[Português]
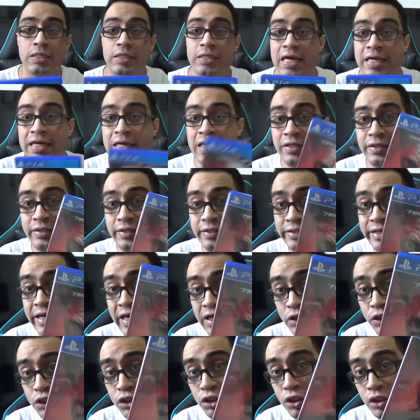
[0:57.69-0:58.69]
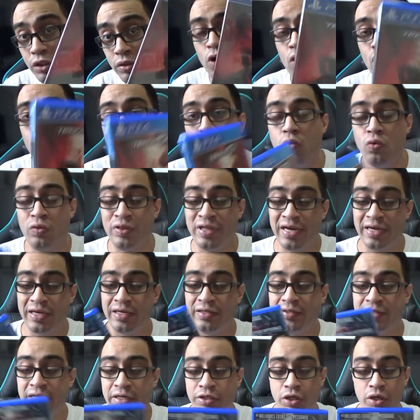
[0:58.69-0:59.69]
Tekken 7. Bom, o
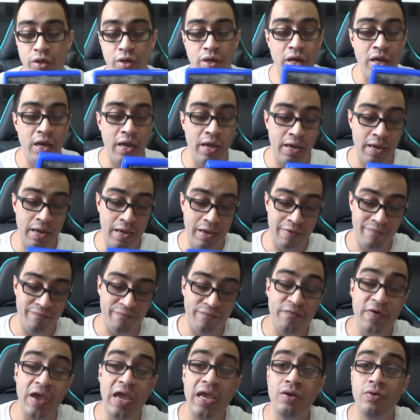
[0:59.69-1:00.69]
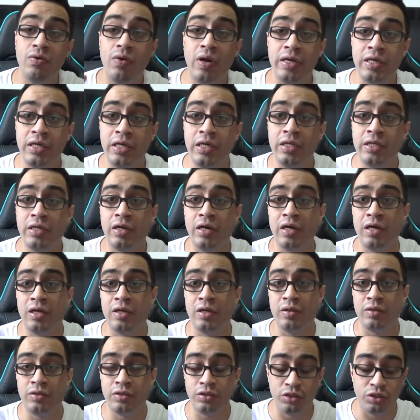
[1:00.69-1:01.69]
Tekken 7 é veio aí
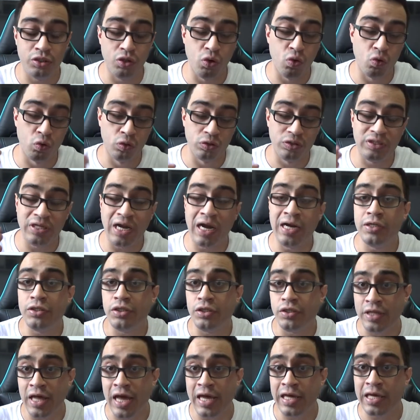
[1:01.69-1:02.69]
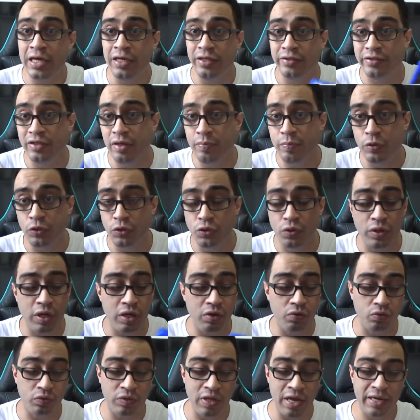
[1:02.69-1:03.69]
da, de eu gostar de Tekken, sempre
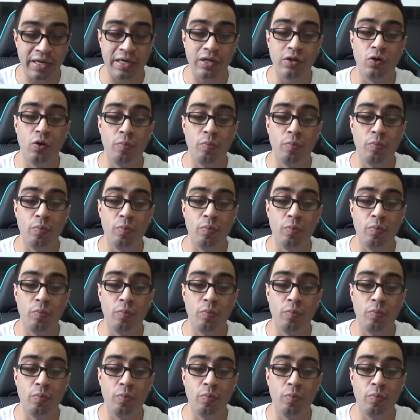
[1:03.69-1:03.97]
joguei o Tekken